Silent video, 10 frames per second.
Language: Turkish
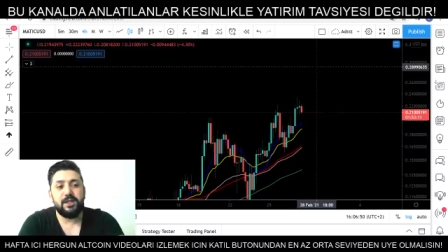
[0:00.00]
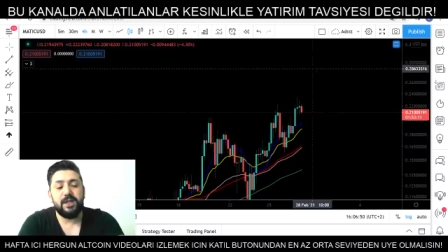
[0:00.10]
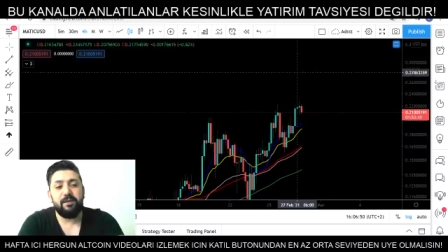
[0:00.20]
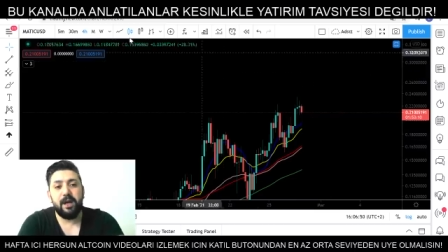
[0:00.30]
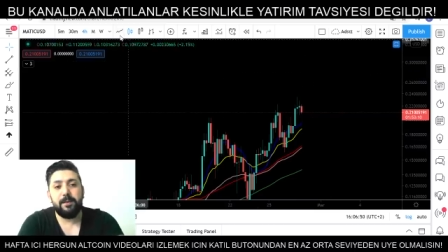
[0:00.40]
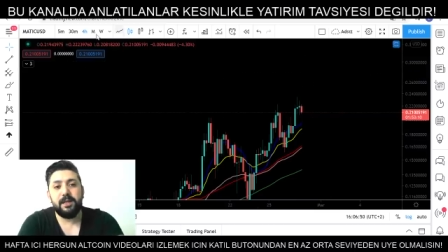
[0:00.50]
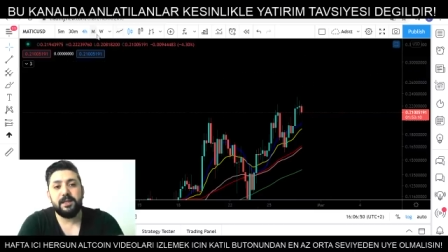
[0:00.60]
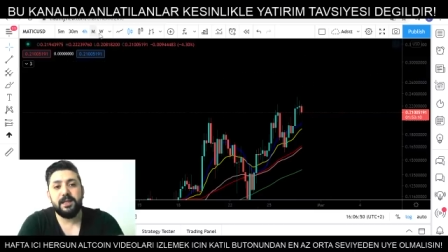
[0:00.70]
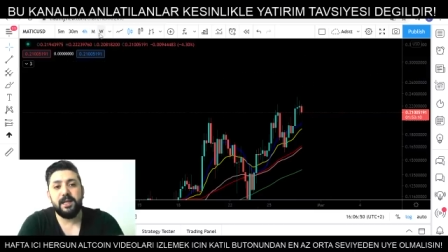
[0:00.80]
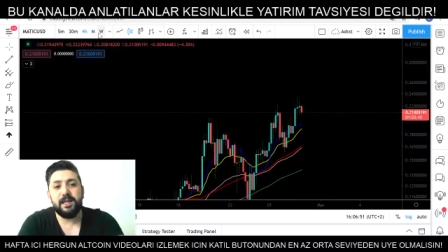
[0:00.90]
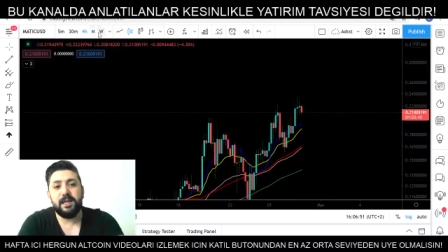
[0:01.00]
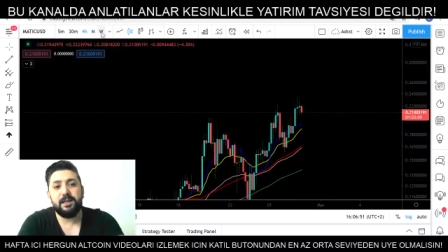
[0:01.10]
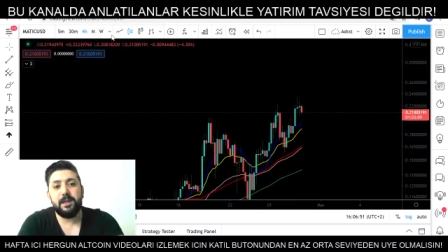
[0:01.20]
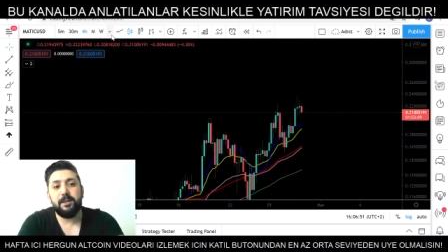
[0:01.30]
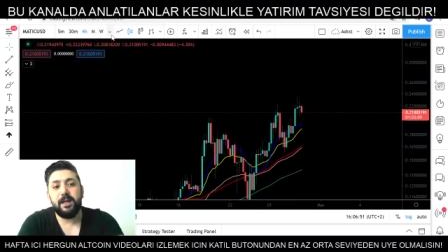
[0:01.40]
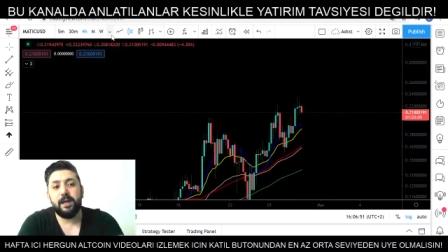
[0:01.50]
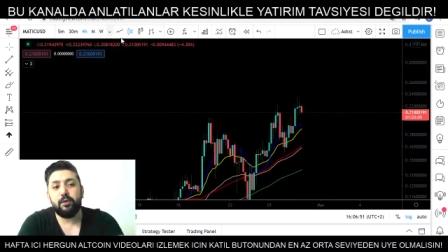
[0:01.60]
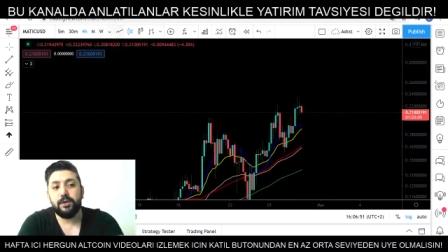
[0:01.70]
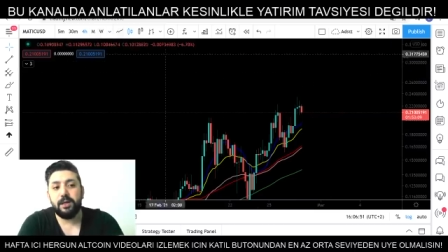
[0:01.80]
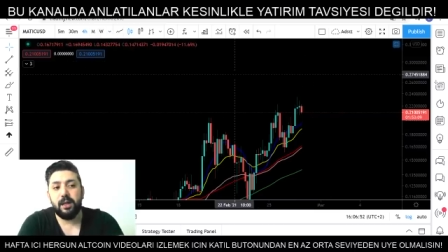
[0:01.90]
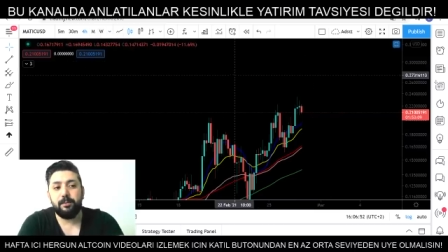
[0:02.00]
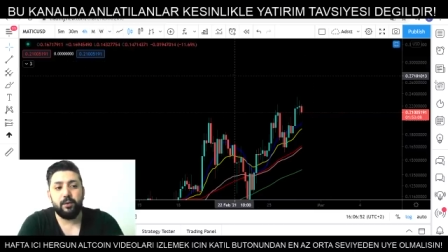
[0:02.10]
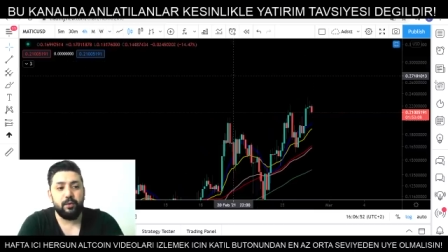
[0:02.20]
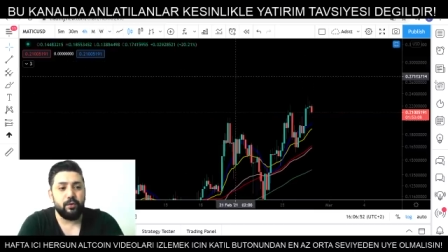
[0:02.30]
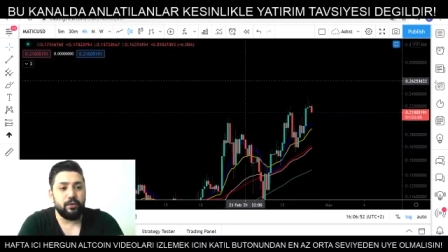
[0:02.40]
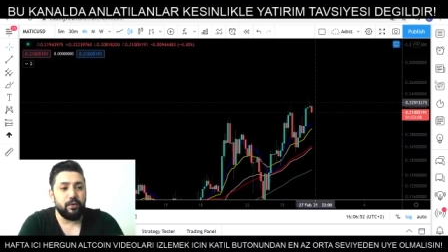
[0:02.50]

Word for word: devam ederse de dediğim gibi rekor kıran bir üründür.